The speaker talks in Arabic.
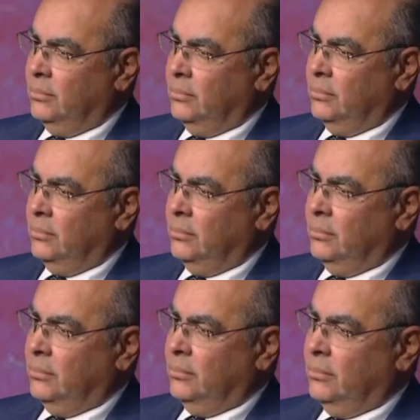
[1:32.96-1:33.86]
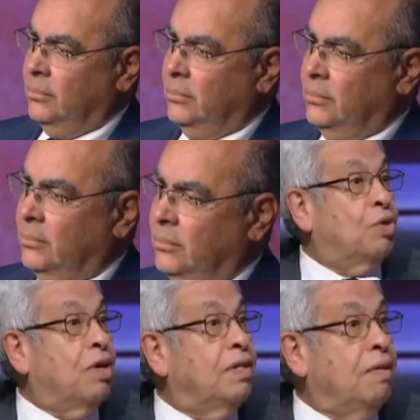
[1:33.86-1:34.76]
روسيا لا تريد غزو
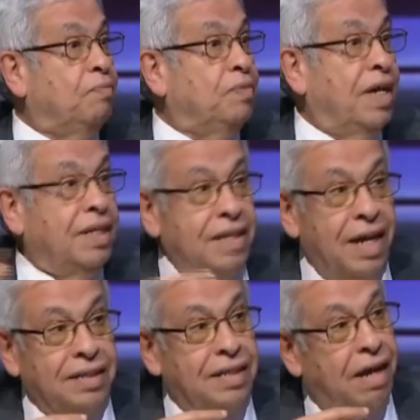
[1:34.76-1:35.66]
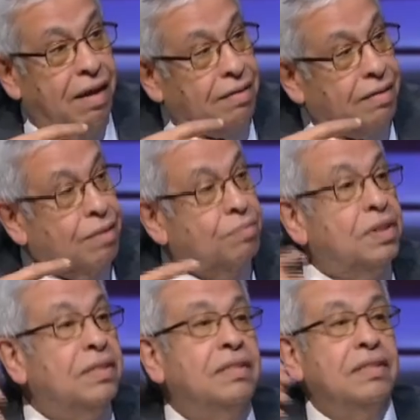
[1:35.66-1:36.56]
اوكرانيا يعني اتقال ده اكتر
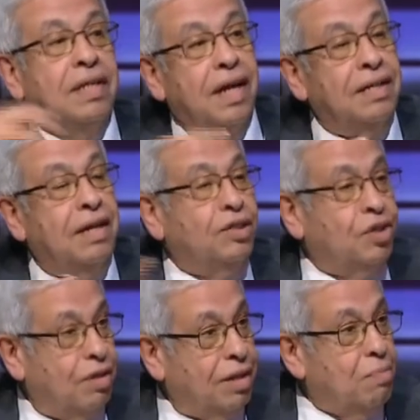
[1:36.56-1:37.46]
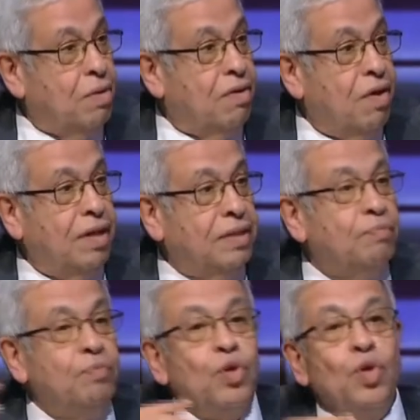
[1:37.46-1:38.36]
من يعني عشرات المرات
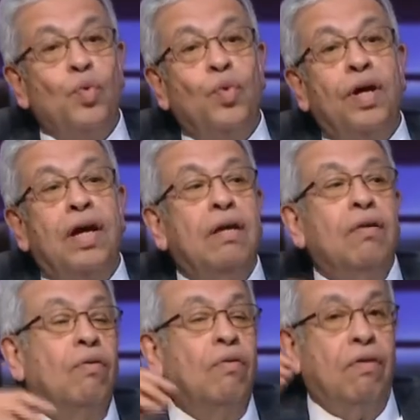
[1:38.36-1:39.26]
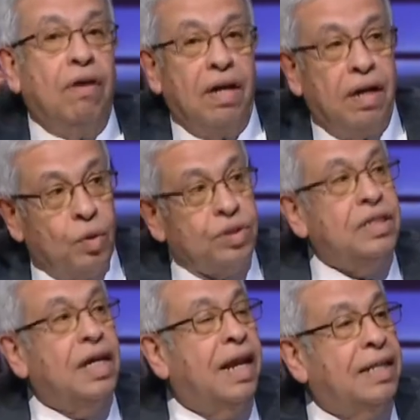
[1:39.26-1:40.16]
وانه
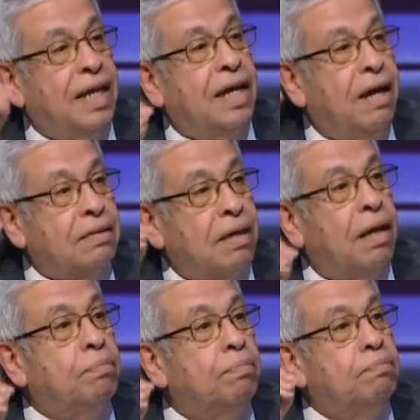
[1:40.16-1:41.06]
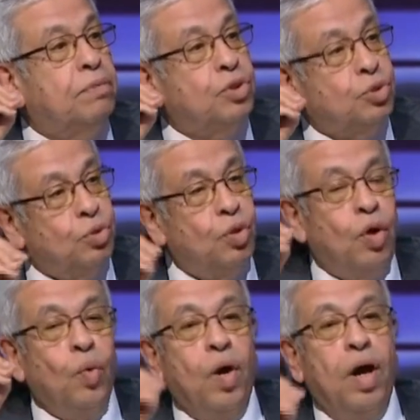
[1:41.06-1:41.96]
روسيا لديها طلب
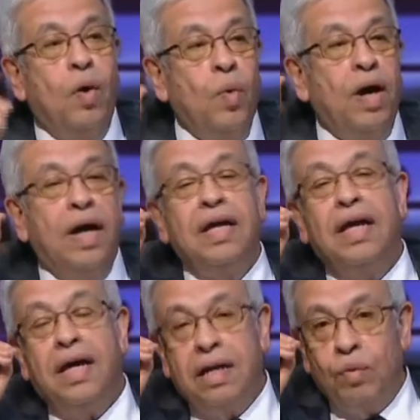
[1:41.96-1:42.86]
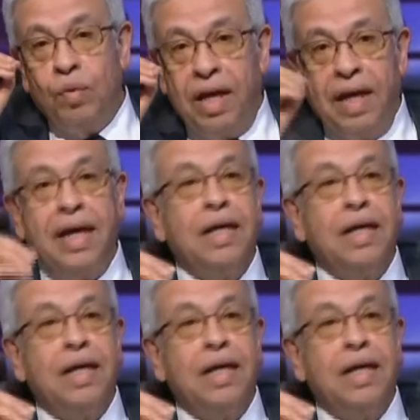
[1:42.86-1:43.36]
مشروع وهو انه لا